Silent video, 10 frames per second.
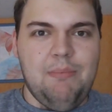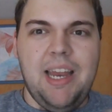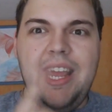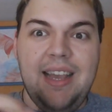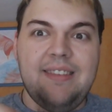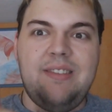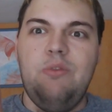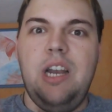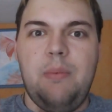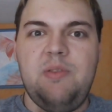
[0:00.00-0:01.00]
Meine erste
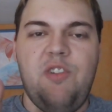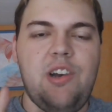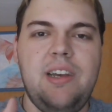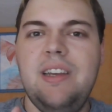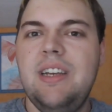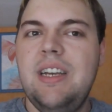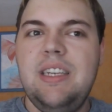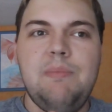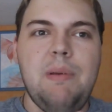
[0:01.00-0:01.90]
Urlaubswoche, die